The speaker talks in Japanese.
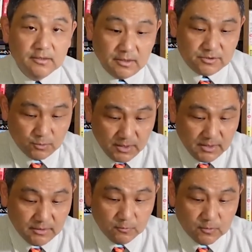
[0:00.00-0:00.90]
で、それ
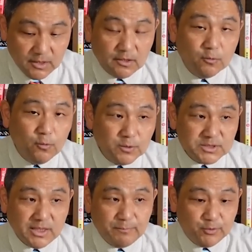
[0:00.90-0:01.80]
なのに、こう
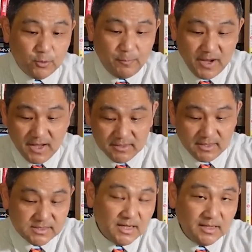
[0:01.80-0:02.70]
した
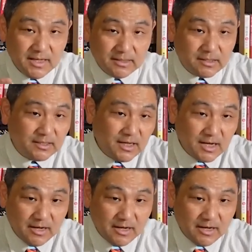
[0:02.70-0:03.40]
プロパガンダ戦が戦